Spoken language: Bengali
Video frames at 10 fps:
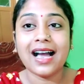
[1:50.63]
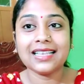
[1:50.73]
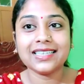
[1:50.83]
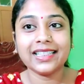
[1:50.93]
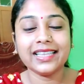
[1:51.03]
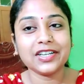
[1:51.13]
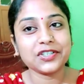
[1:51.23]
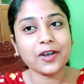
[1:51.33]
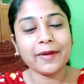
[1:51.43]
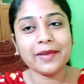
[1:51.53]
আজকের দিনে
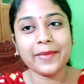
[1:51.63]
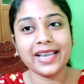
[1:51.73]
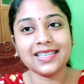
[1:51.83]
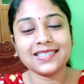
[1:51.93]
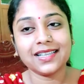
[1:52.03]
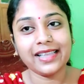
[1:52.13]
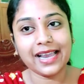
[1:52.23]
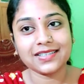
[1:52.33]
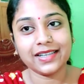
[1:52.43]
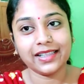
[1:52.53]
সবাই মায়েদের সাথে
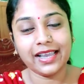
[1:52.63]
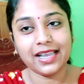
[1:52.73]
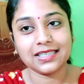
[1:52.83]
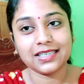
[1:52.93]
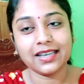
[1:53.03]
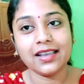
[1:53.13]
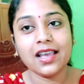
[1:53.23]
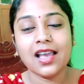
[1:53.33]
একসাথে আছে